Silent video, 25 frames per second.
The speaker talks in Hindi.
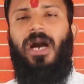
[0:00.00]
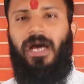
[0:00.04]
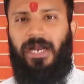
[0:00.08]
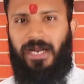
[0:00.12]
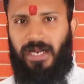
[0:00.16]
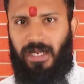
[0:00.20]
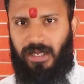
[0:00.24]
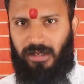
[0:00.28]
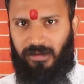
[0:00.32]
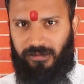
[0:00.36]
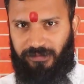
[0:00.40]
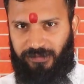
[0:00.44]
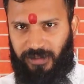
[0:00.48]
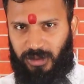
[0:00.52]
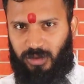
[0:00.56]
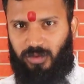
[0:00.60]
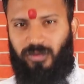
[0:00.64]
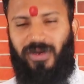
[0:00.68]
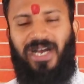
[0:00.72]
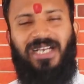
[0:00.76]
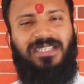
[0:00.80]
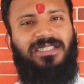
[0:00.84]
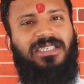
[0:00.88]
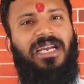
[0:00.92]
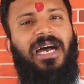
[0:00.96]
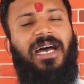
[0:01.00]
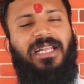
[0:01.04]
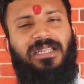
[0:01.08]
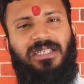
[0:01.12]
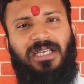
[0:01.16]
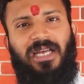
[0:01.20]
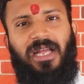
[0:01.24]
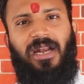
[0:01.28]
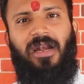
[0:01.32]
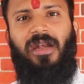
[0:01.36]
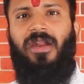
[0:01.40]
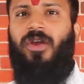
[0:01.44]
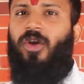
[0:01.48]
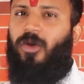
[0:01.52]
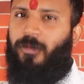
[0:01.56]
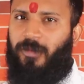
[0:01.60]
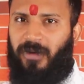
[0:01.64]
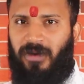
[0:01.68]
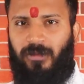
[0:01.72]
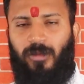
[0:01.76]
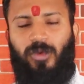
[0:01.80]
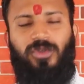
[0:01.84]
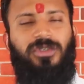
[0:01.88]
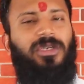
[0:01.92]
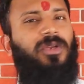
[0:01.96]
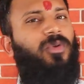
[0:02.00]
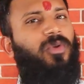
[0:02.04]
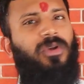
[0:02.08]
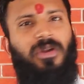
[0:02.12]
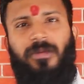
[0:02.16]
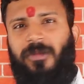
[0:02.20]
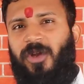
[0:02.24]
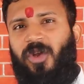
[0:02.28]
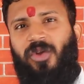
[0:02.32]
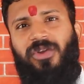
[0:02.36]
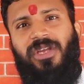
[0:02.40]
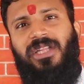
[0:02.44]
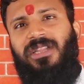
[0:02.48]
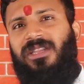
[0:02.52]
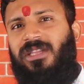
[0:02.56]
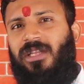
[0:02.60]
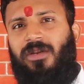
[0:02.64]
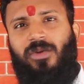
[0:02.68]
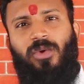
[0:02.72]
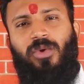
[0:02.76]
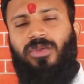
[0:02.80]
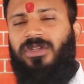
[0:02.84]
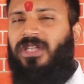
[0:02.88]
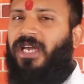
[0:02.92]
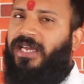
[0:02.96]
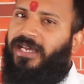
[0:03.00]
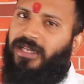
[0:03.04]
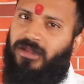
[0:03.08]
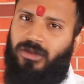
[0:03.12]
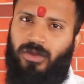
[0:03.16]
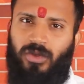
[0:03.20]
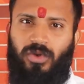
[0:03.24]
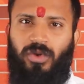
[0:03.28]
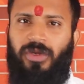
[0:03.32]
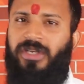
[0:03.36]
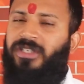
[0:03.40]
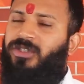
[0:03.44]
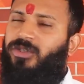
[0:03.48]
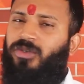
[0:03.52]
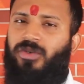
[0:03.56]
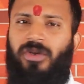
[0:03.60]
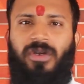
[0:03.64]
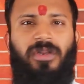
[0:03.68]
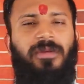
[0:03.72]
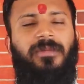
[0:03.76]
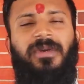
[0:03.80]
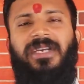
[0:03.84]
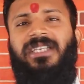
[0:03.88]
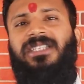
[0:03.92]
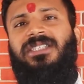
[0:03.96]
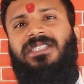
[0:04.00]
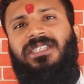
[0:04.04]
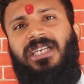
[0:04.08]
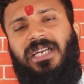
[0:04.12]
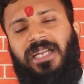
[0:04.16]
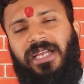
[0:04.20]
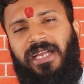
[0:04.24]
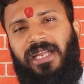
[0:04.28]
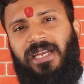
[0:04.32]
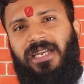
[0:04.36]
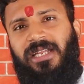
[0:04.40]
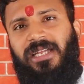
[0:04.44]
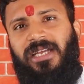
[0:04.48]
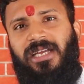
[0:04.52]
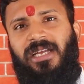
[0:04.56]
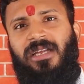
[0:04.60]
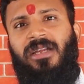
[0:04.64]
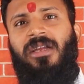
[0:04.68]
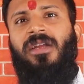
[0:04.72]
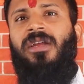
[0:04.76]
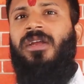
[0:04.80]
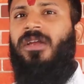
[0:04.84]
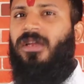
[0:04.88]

अरे विश्वासघात करने और प्रमोशन होने में कोई अंतर होता है या दोनों ही सुनोनी महिंसर के लिए